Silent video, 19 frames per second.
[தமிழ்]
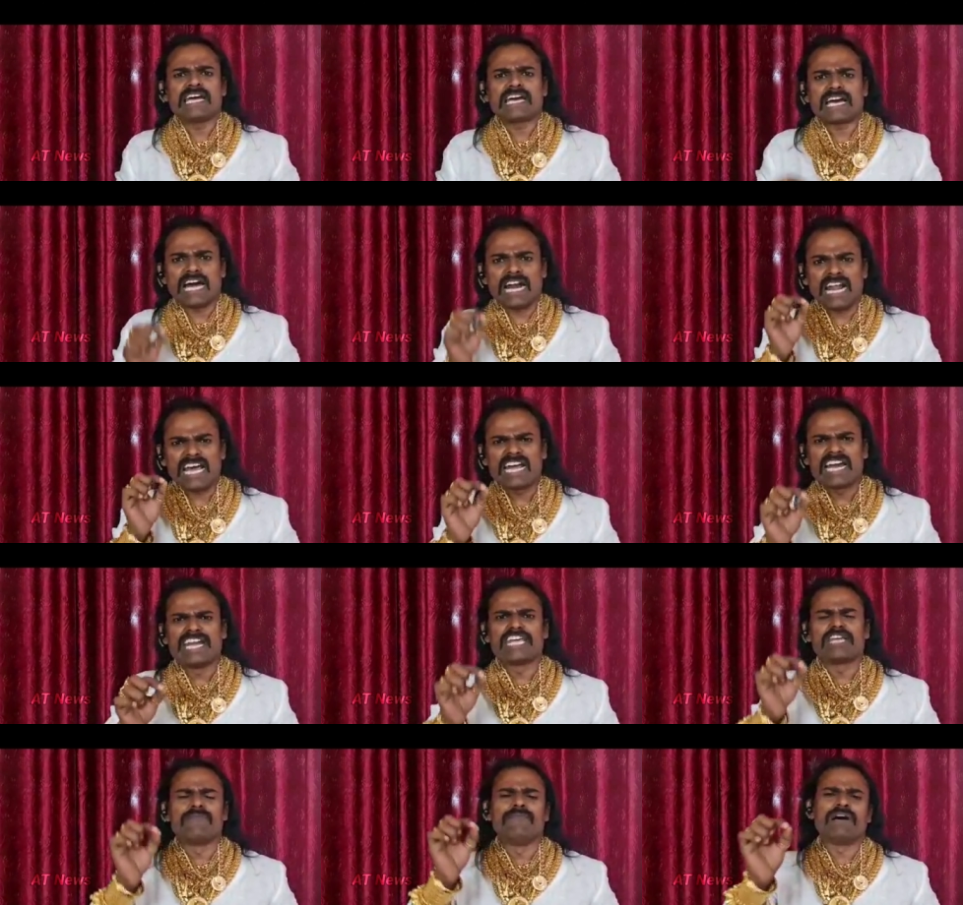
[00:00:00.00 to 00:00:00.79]

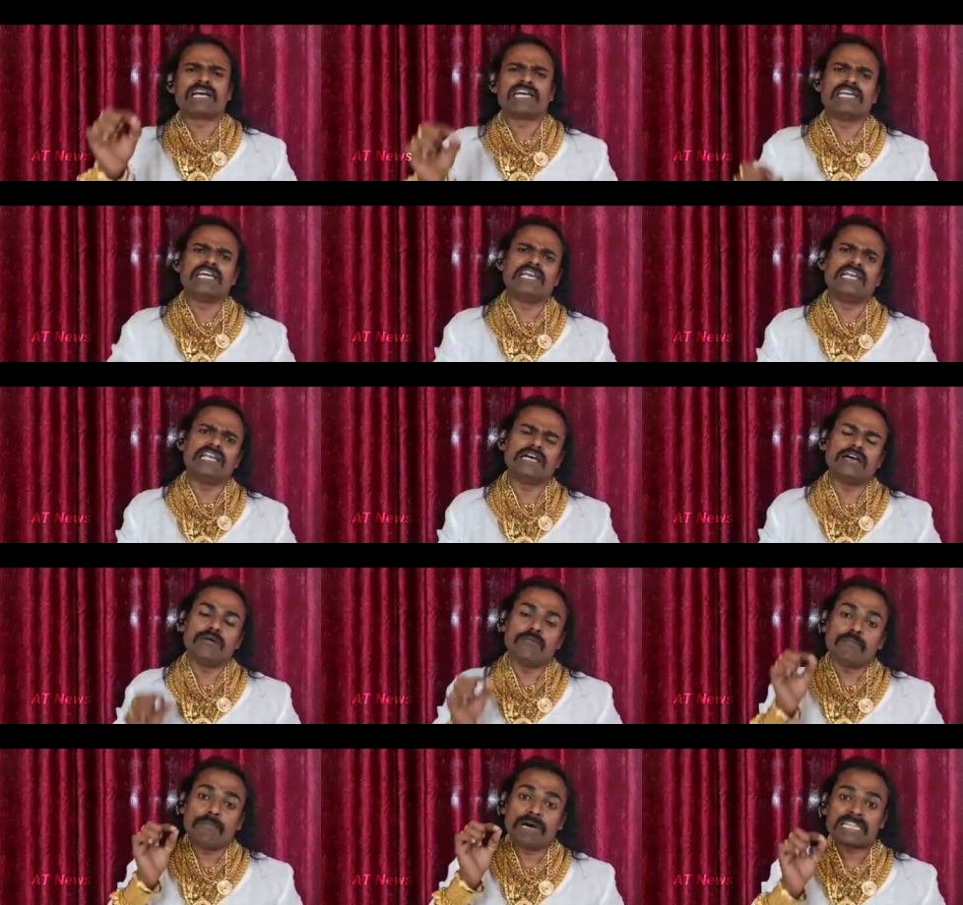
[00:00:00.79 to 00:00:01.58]
கலங்கடிக்கும் வகையில்
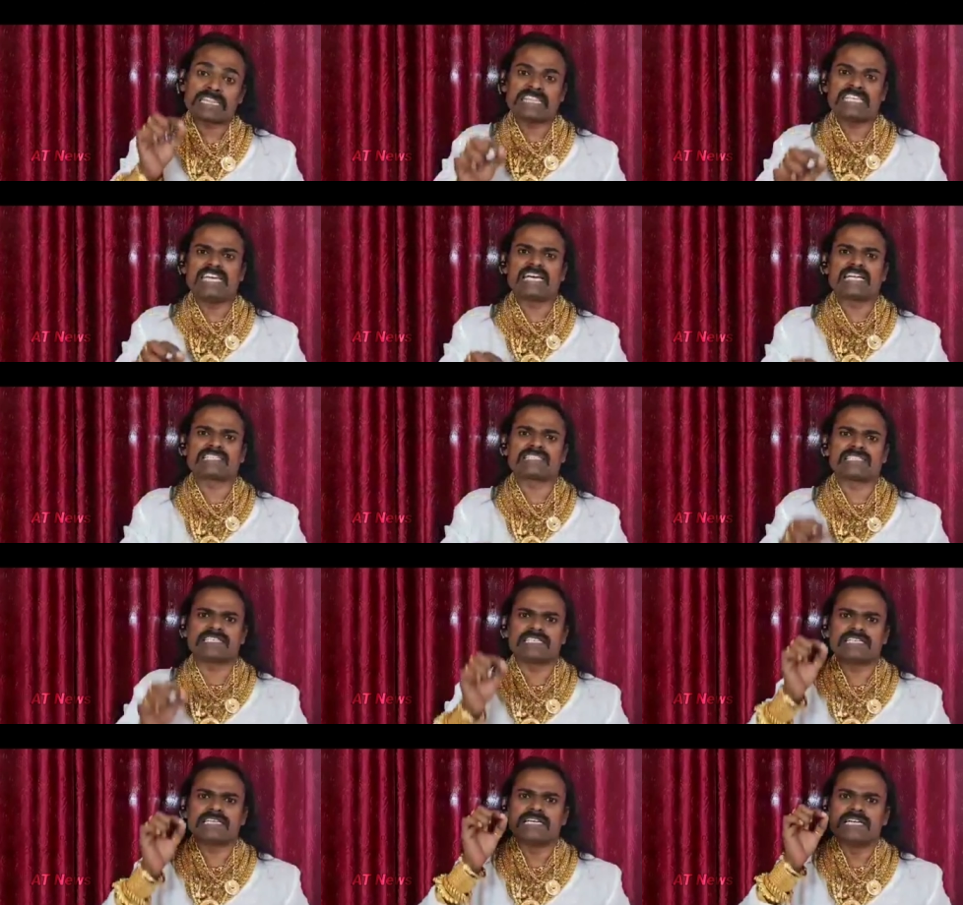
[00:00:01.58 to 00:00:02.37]
மத்திய
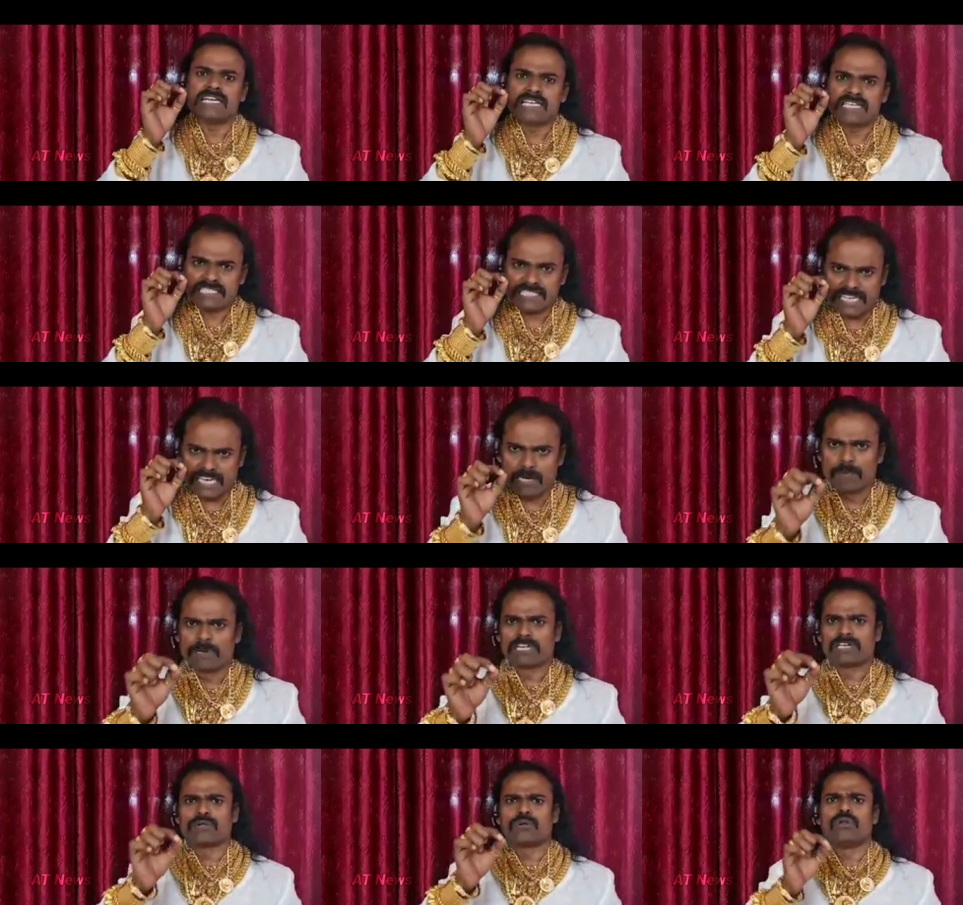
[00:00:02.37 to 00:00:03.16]
அரசு
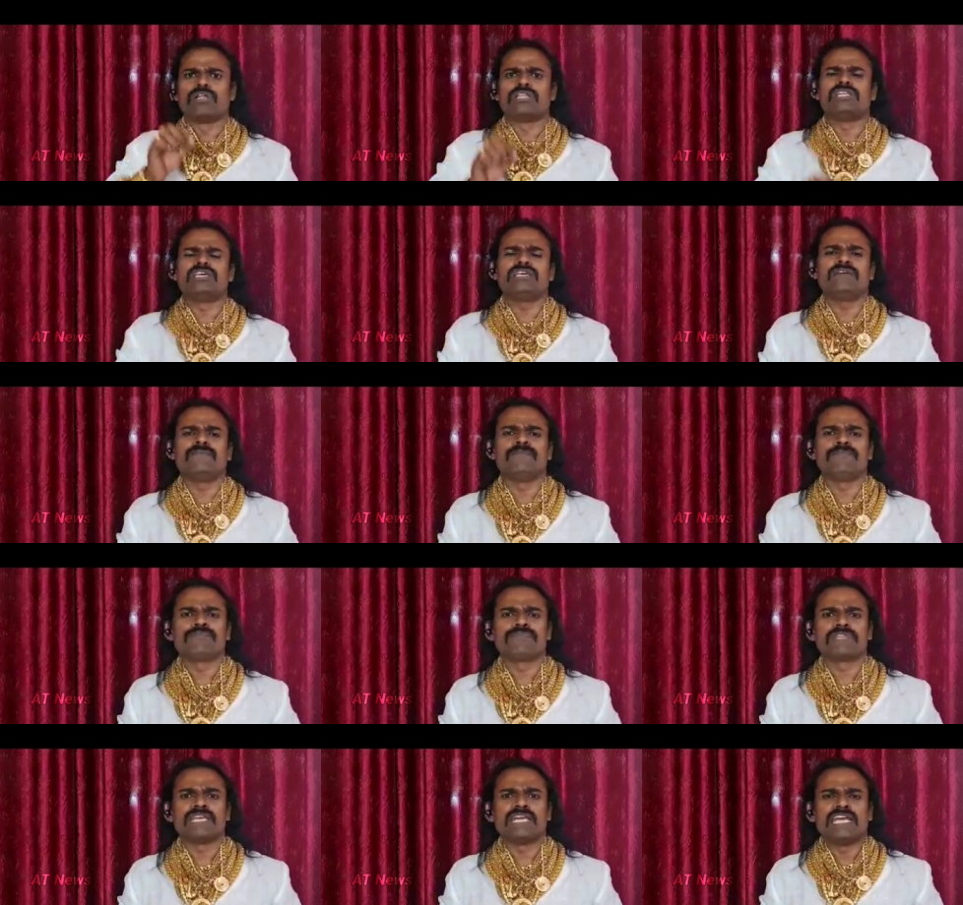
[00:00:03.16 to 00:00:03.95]
செயல்பட்டுள்ளது
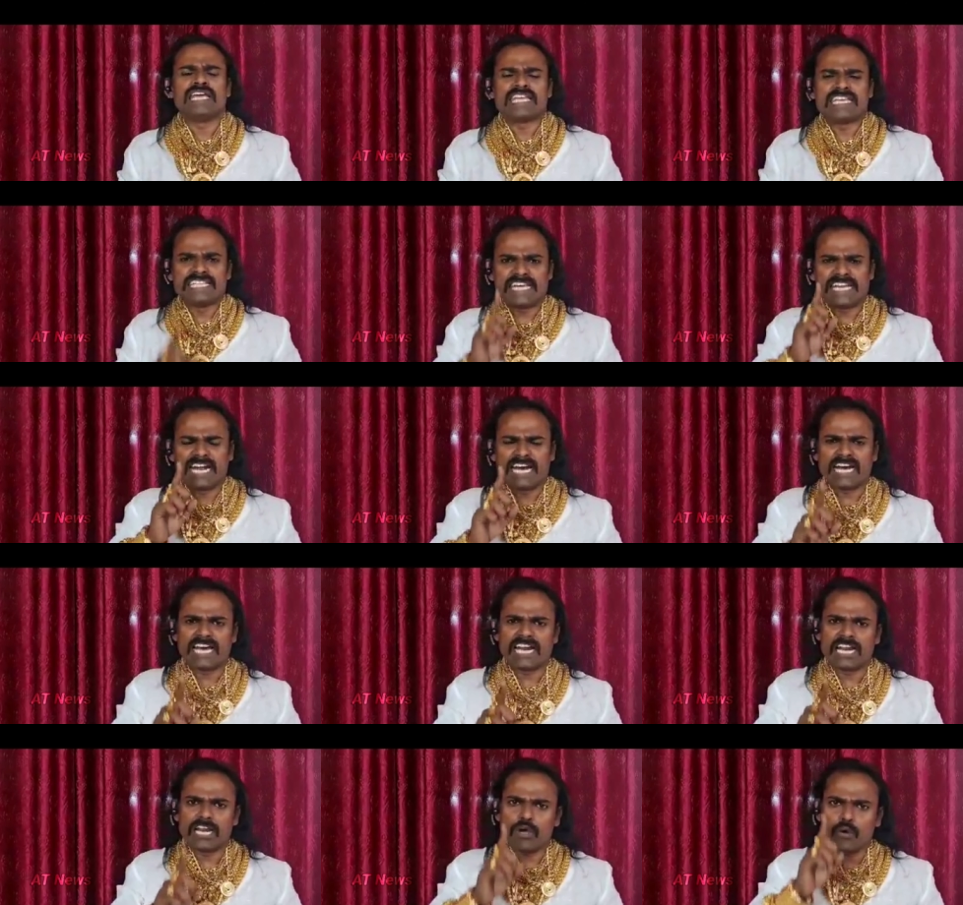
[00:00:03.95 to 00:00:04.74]
இதை
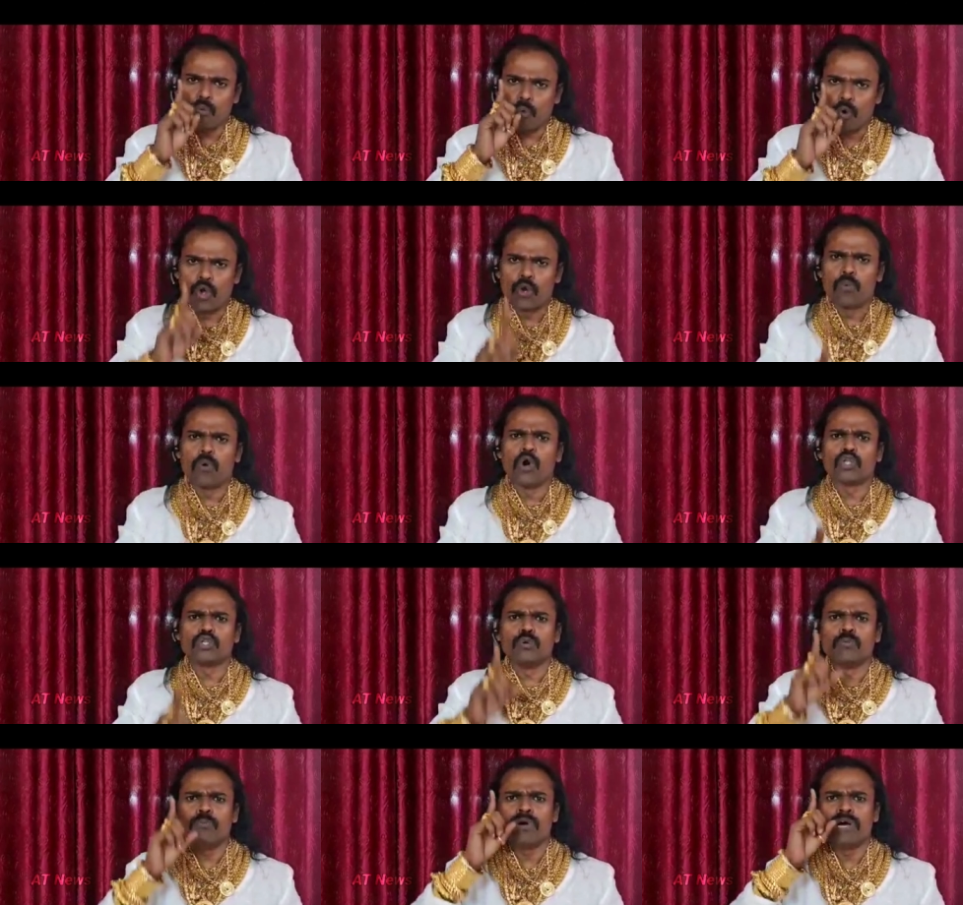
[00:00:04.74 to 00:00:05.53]
நாங்கள்
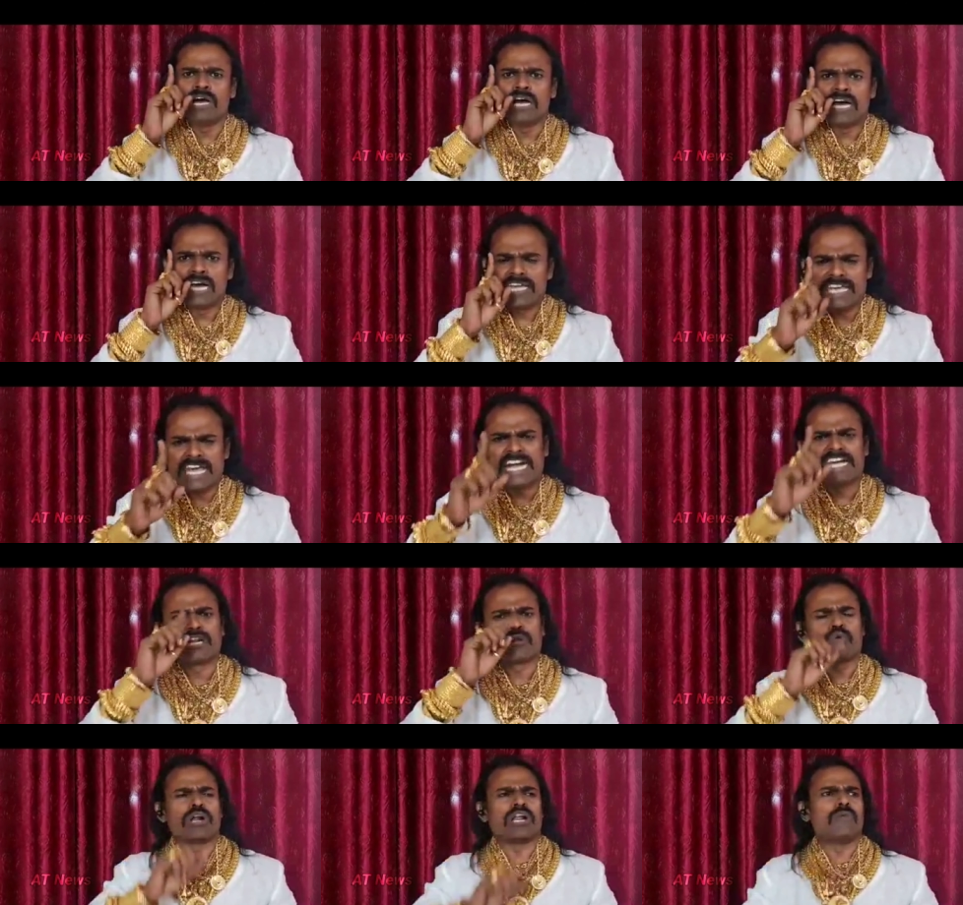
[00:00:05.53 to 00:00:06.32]
ஒருபோதும்
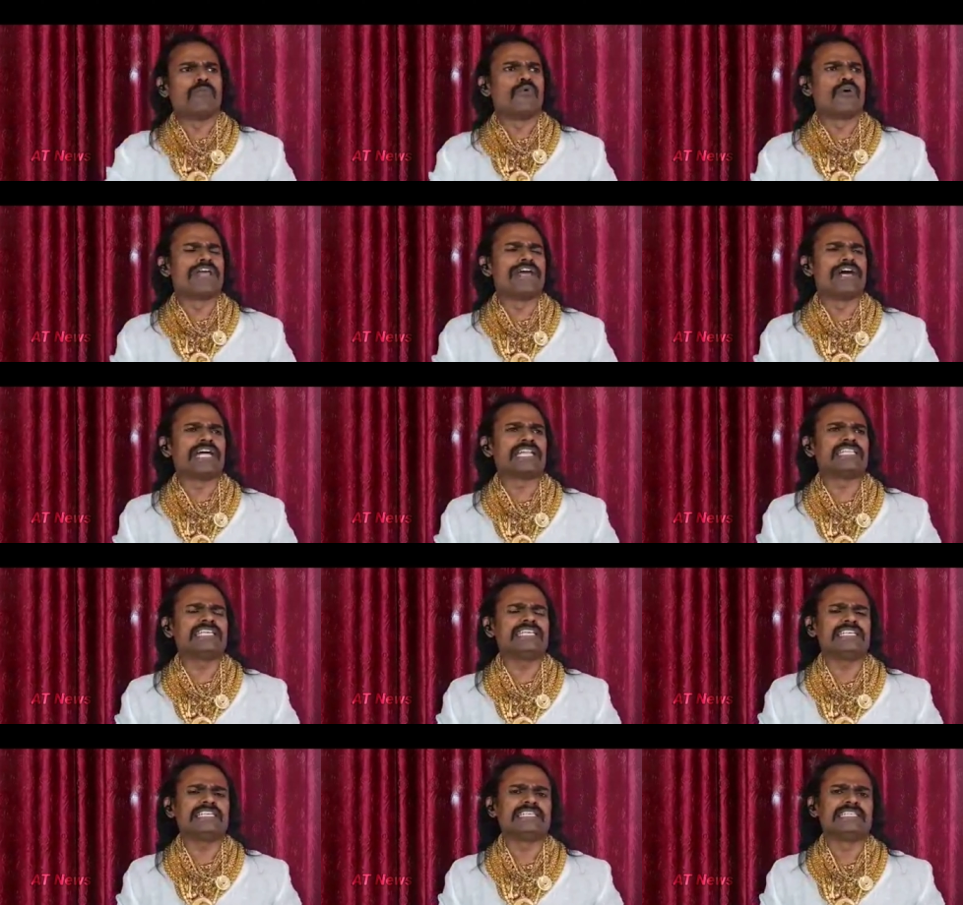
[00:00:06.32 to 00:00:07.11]
ஏற்றுக்கொள்ள முடியாது